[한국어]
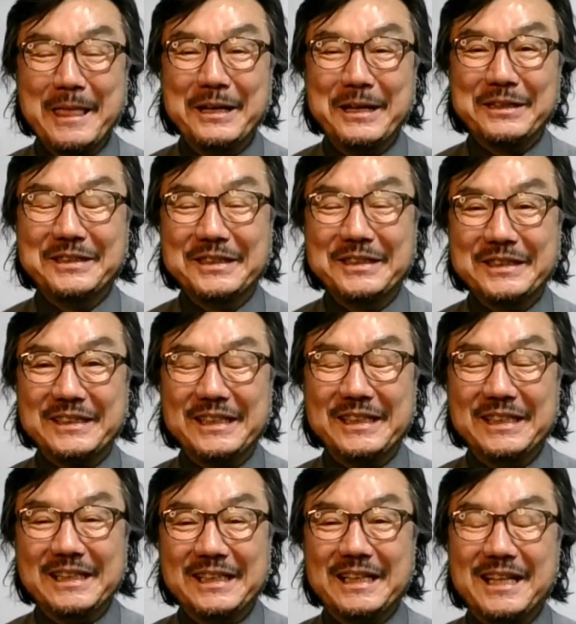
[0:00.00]
그거는
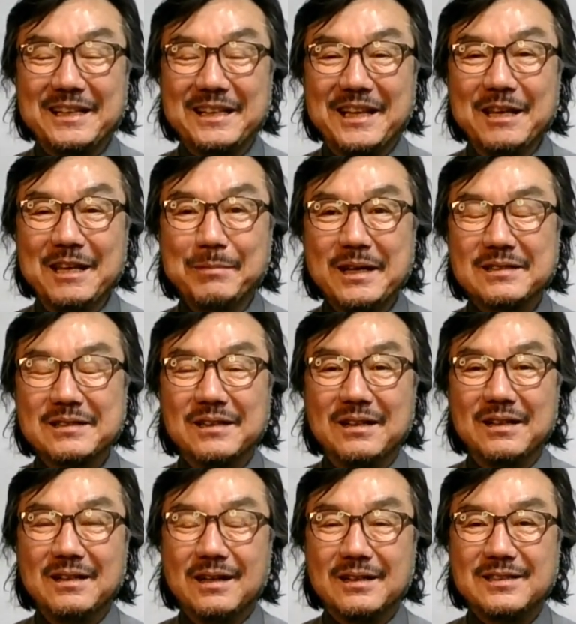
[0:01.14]
옛날에
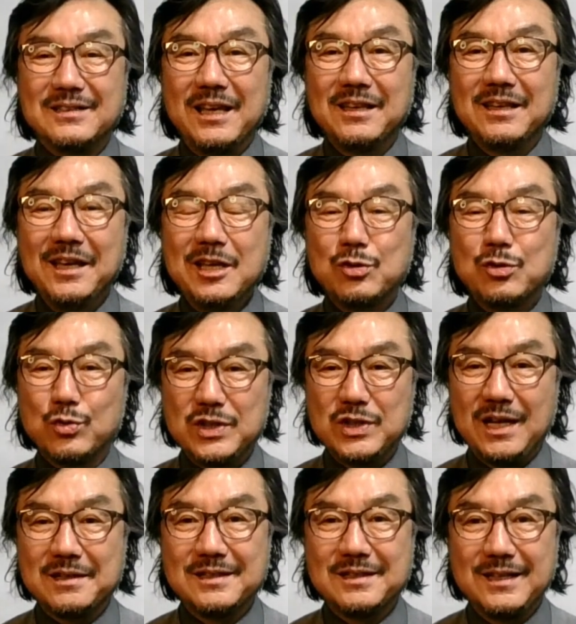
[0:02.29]
네이버에서 어, 세계의
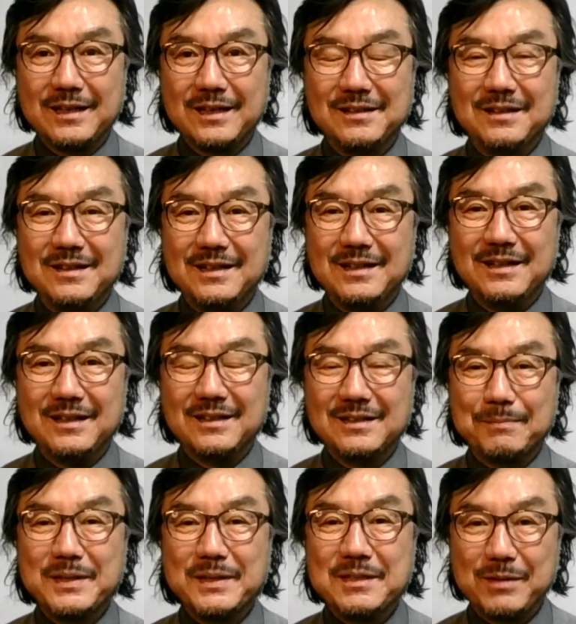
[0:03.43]
축제하는 책을 예,
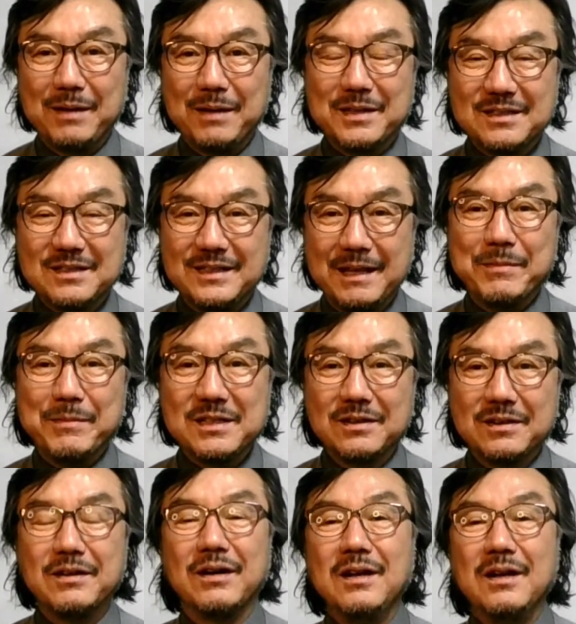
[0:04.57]
편집을 하면서
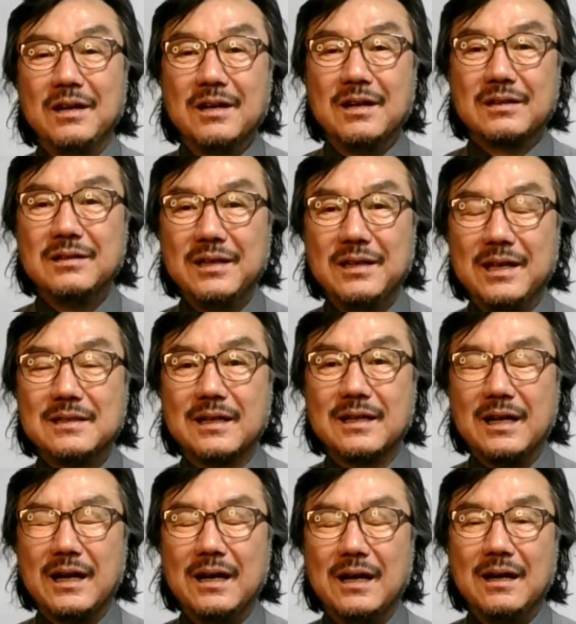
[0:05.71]
내면서 거기에
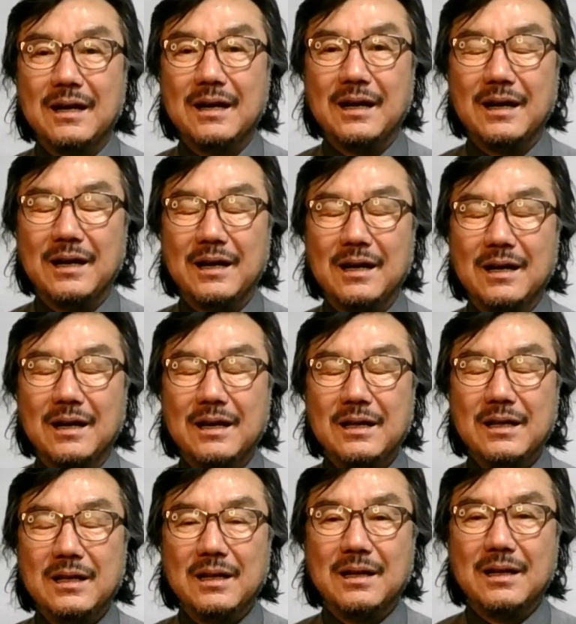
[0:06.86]
제가 어,
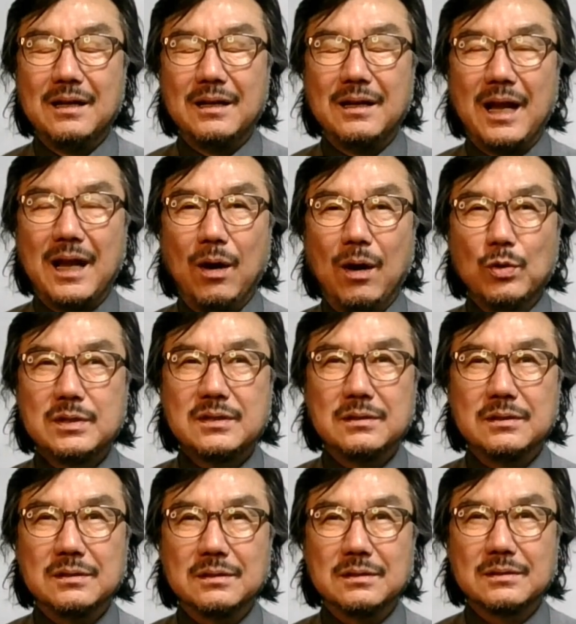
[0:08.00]

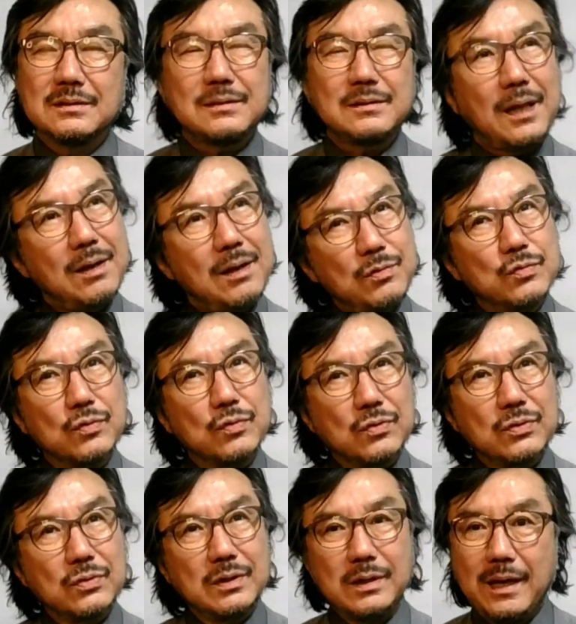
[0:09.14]
라오스,
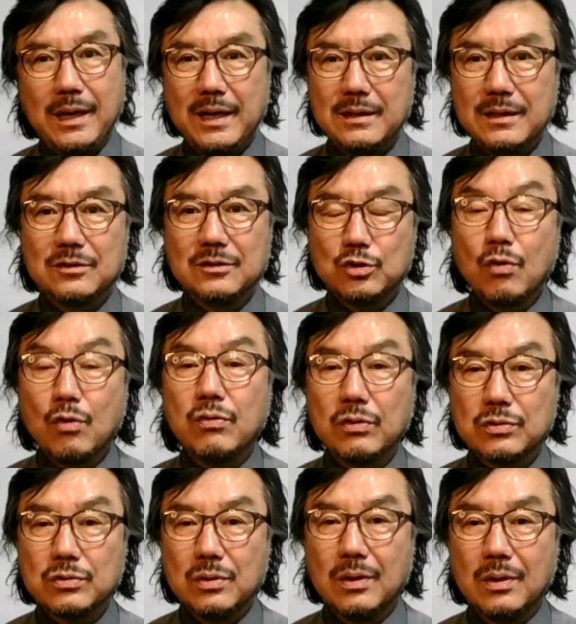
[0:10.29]
태국에 있는 송크,
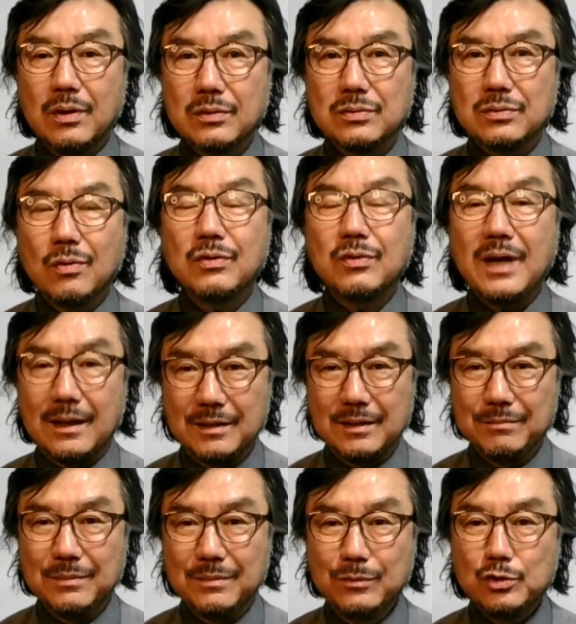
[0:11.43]
어, 랑
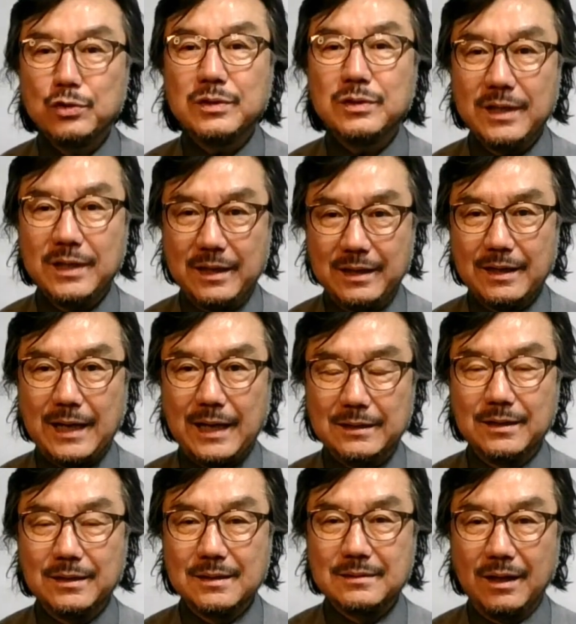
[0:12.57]
물축제에 간
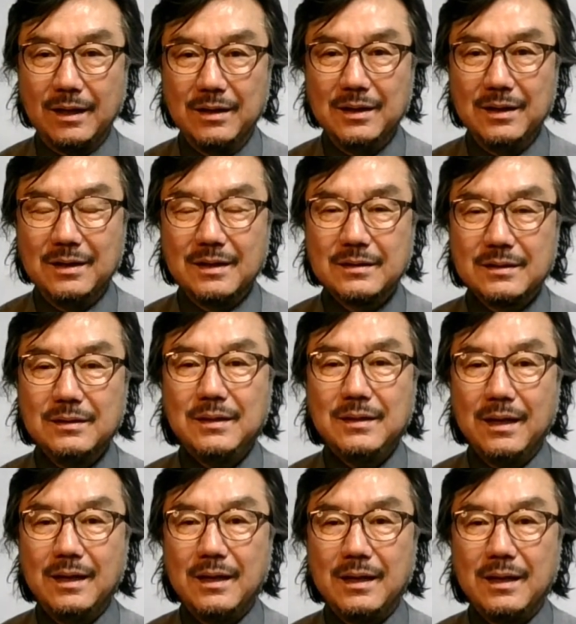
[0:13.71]
적이 있어요.
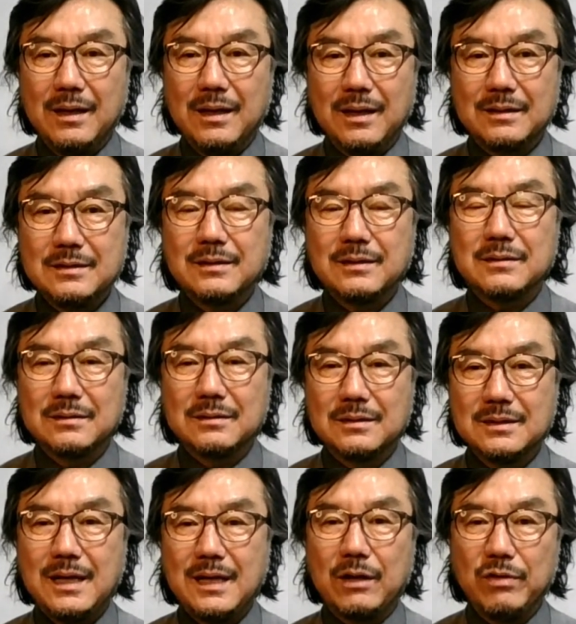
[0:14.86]
그때 예, 찍었던 것이
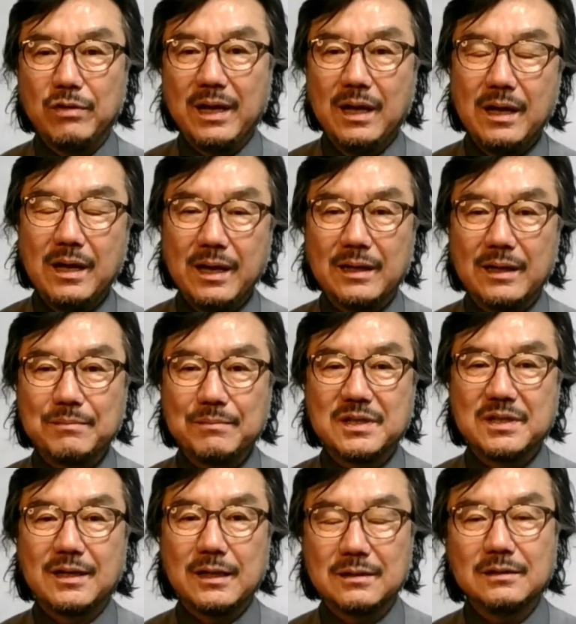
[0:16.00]
하루에 3천 예,
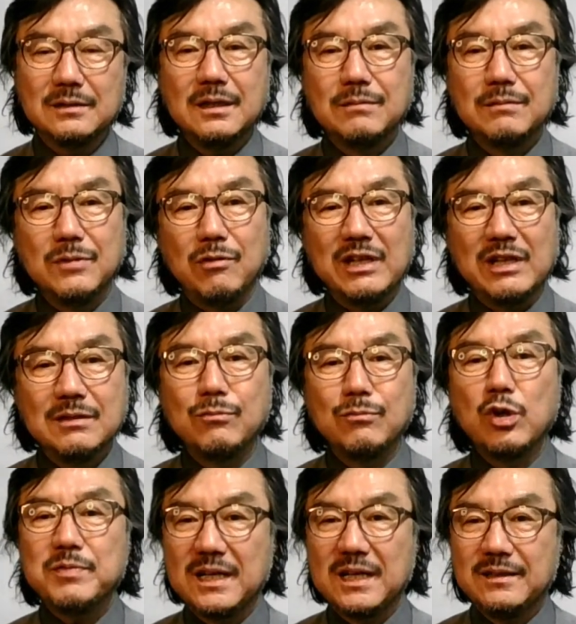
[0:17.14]
카트. 그때는 뭐 완전
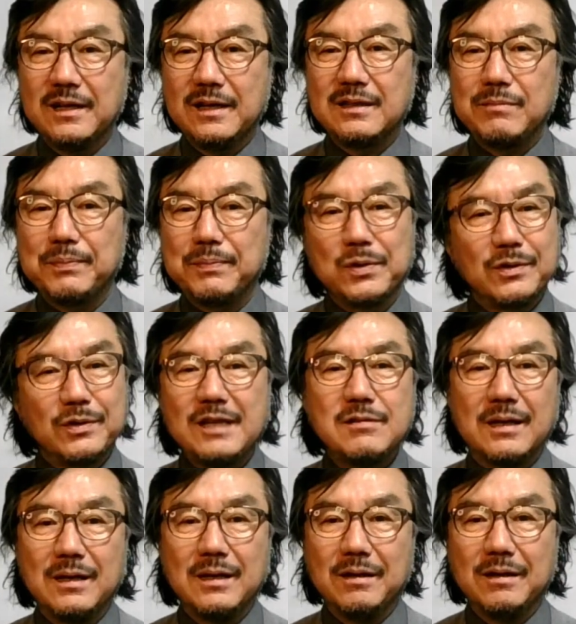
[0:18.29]
몰입 상태이기 때문에 피곤하지도
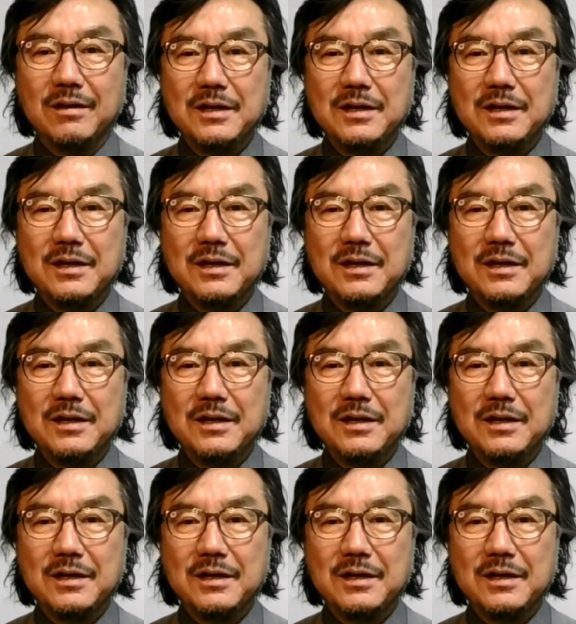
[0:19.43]
않아요.